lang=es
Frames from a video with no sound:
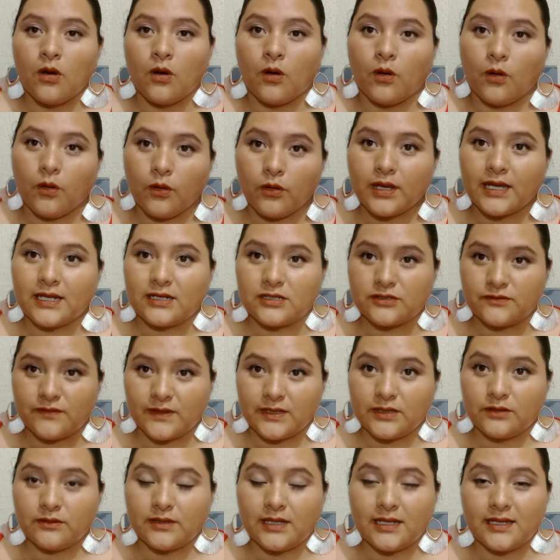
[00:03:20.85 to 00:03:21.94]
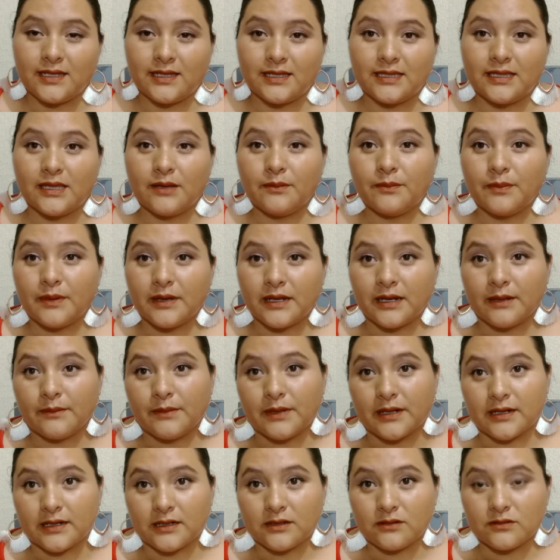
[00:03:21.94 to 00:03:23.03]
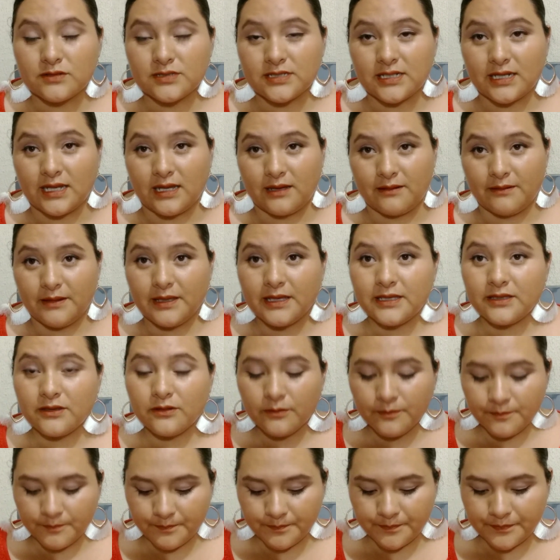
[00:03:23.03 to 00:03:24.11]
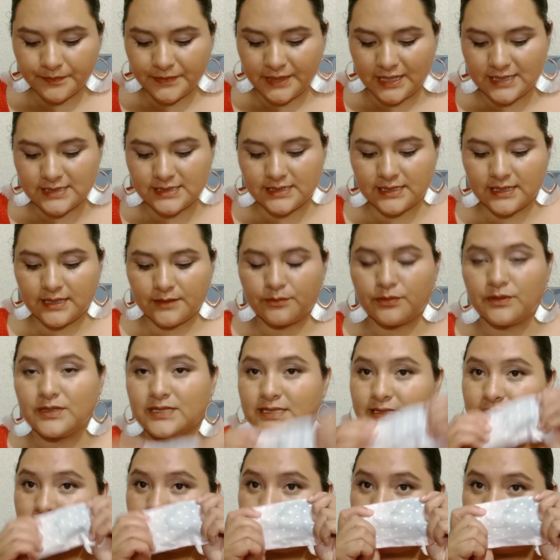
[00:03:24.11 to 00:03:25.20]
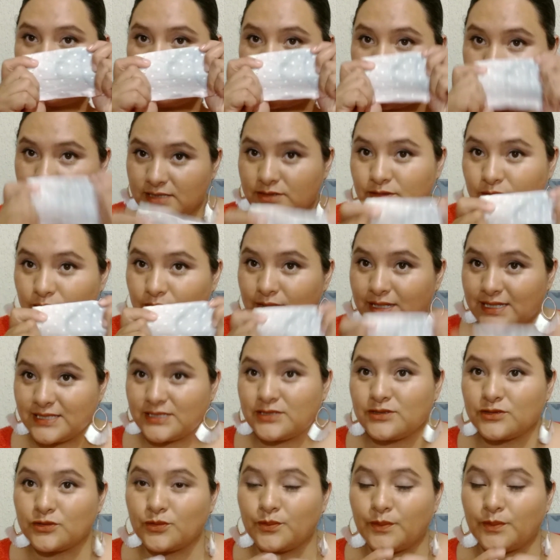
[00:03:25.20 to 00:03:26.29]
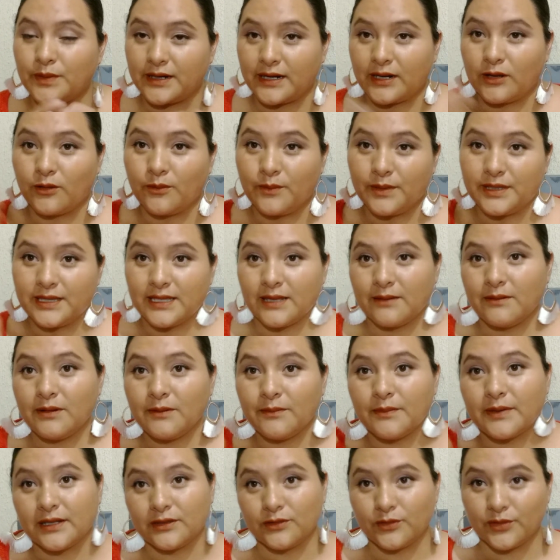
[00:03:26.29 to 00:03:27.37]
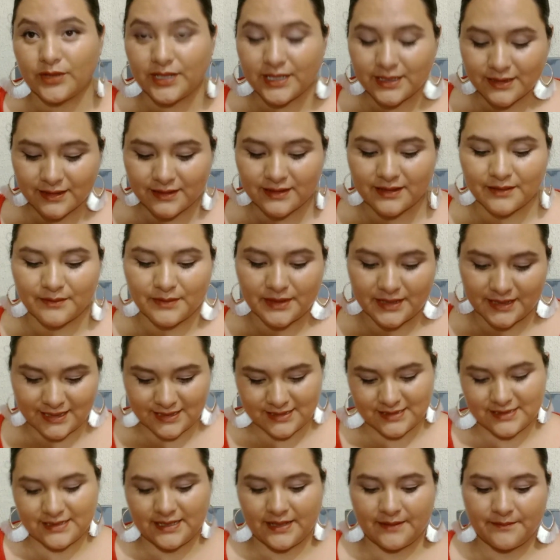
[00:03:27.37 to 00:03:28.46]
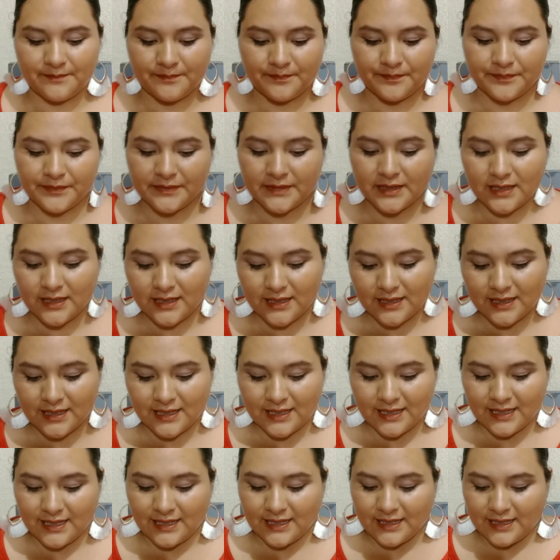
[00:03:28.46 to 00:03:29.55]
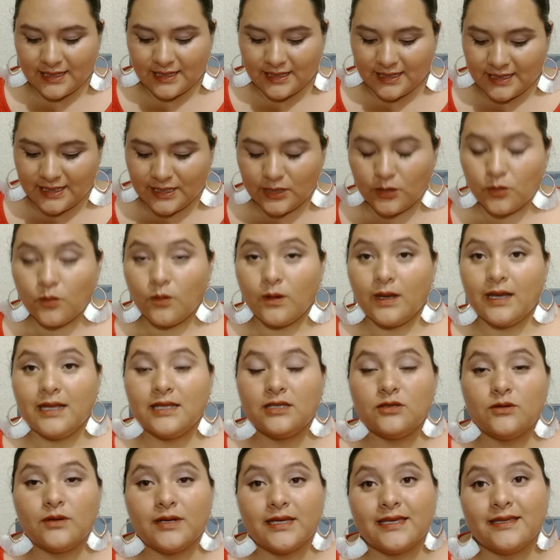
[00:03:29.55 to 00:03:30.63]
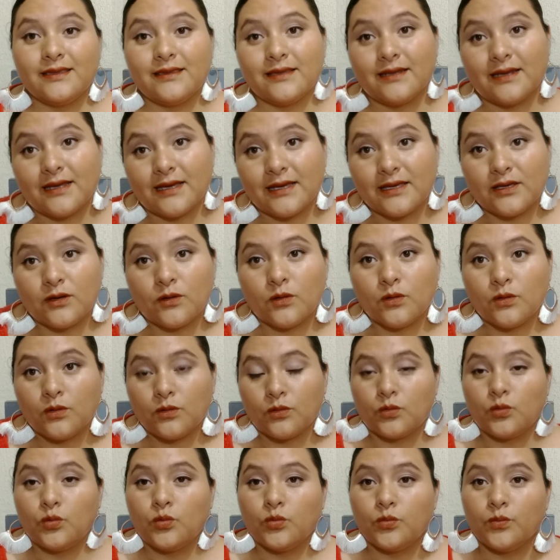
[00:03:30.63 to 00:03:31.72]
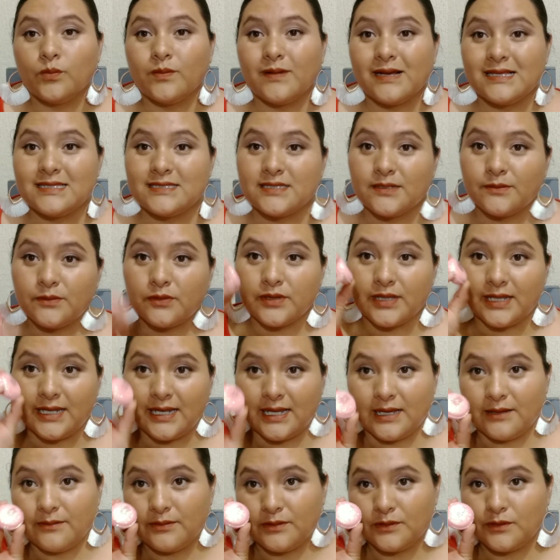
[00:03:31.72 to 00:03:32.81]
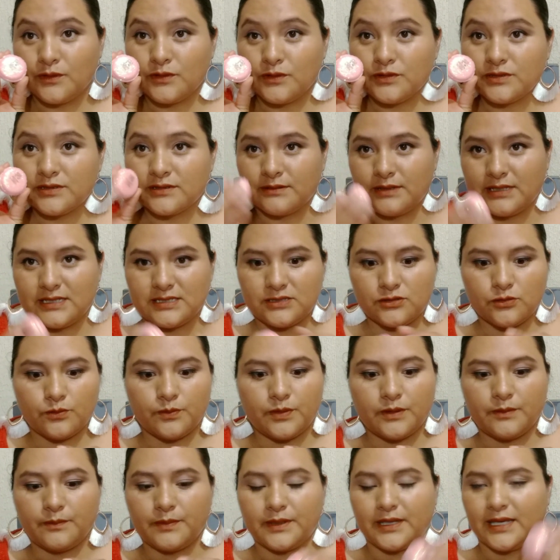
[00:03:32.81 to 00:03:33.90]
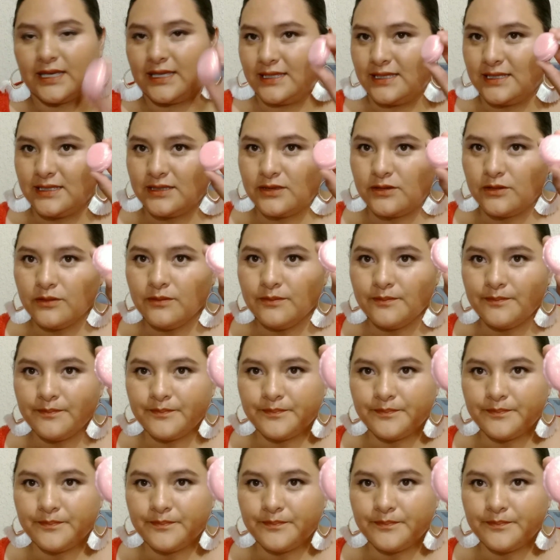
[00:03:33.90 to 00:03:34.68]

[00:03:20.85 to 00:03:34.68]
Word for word: O que nos falte una liguita para amarrarnos el cabello. Así que pues eso es súper recomendable para tu kit de emergencia. Igual yo aquí traigo un bálsamo de labios, es súper pequeñito,